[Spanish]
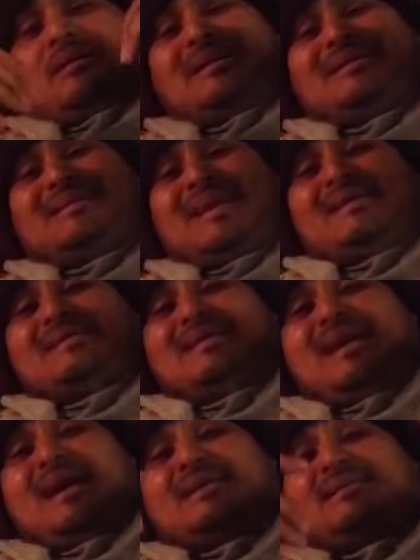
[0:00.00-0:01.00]
La
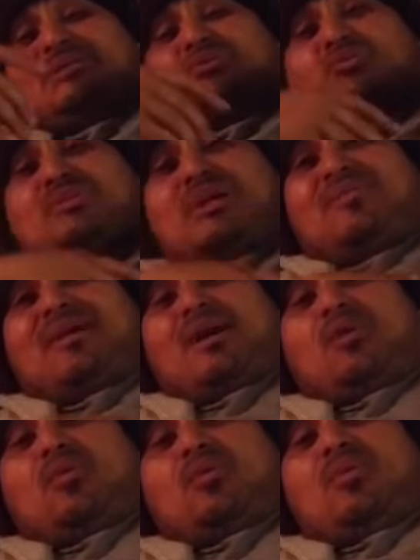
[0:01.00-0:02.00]
ciencia hace su
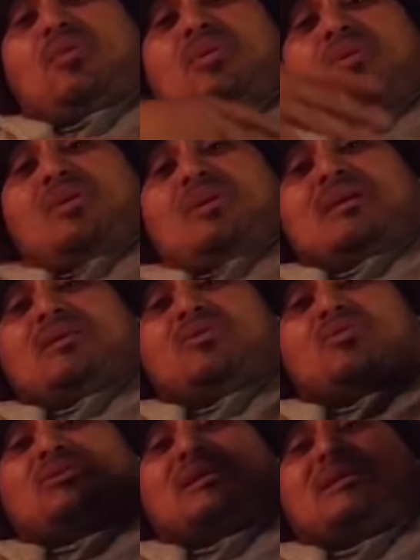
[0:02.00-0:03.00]
trabajo y
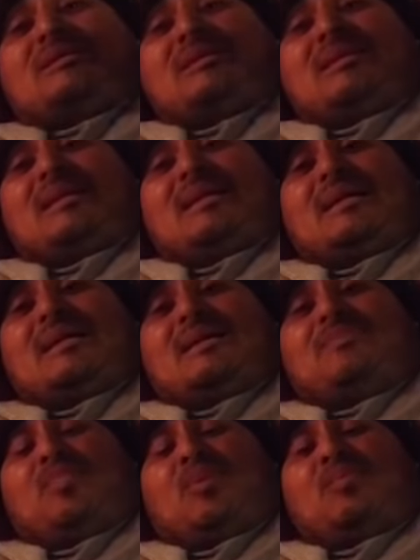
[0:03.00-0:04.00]
Dios hace,
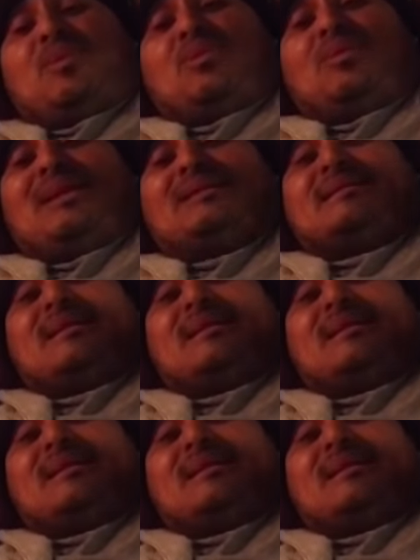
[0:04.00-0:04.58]
por medio de la